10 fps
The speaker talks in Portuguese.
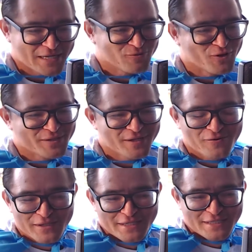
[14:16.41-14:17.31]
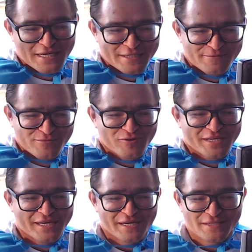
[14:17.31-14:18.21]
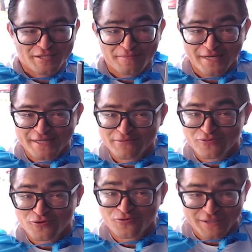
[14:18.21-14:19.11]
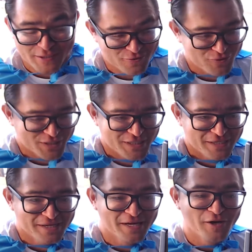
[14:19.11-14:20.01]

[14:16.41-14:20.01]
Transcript: Na total tem 7.500 esperando por uma cirurgia.